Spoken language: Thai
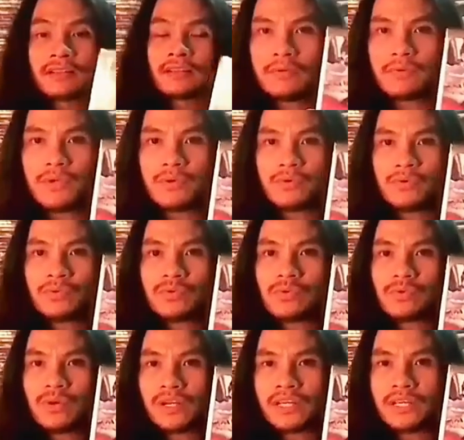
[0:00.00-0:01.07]
A Will
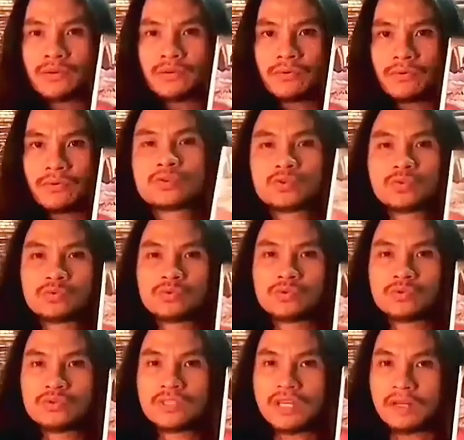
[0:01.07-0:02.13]
to a Kill
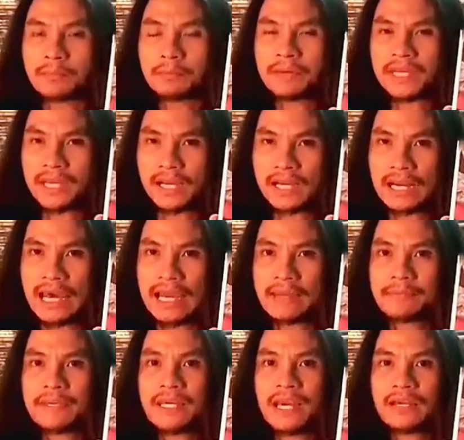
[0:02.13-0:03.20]
007 พยักร้าย
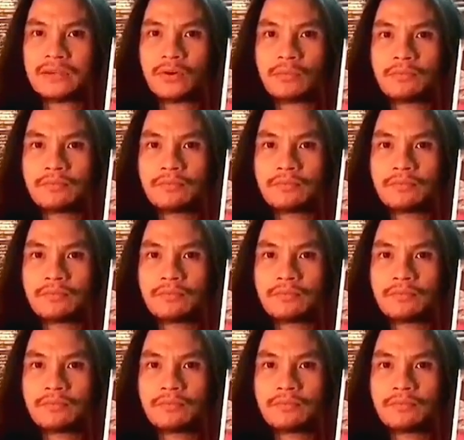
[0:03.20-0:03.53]
พยาย